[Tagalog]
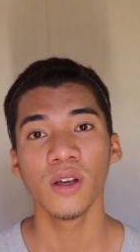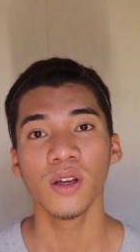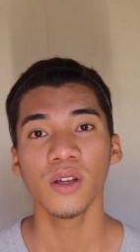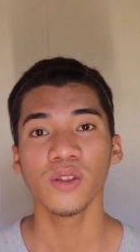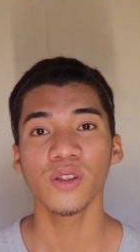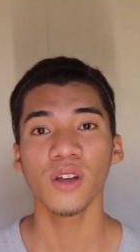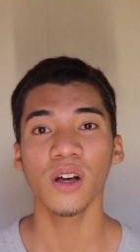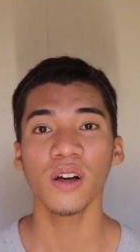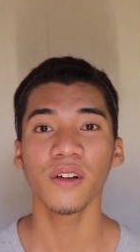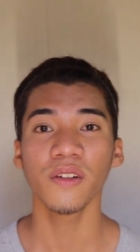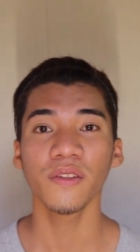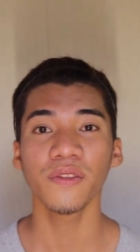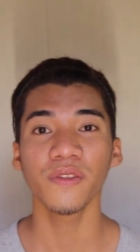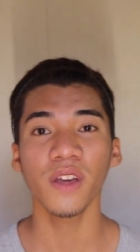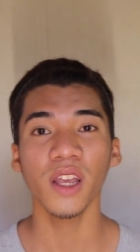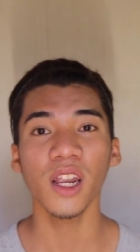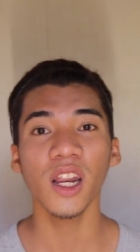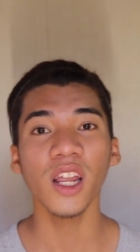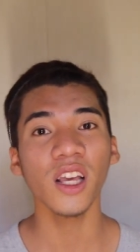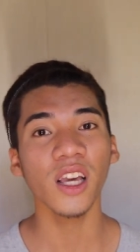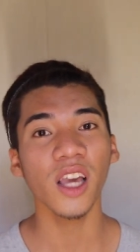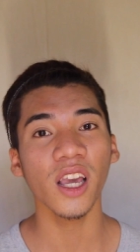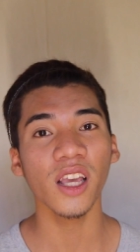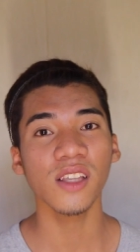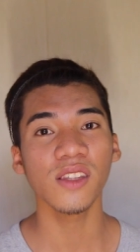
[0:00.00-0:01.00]
So, ang
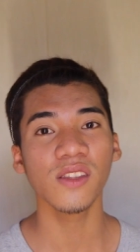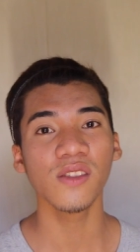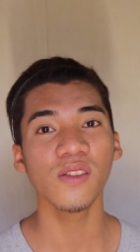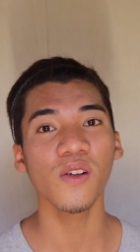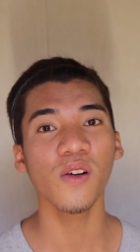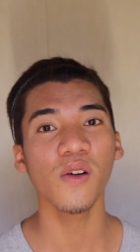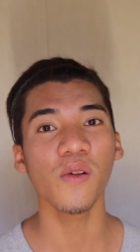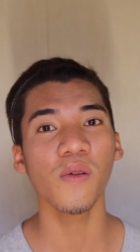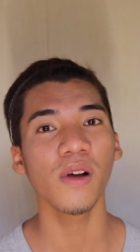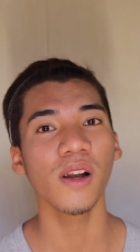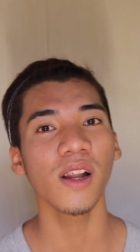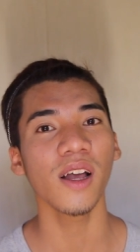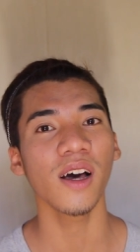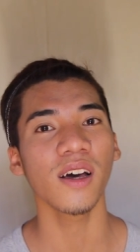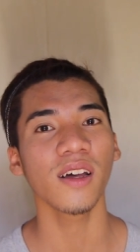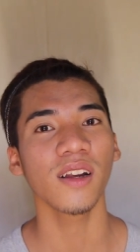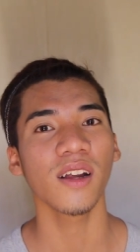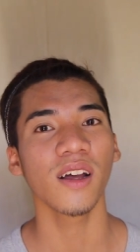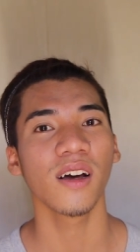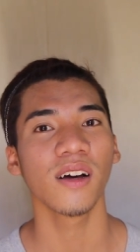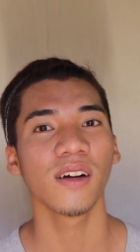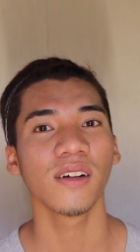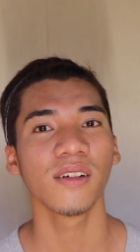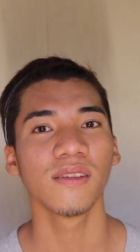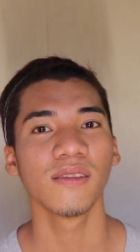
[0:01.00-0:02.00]
feeling guys, no, wala
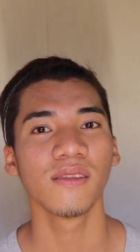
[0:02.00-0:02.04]
ara.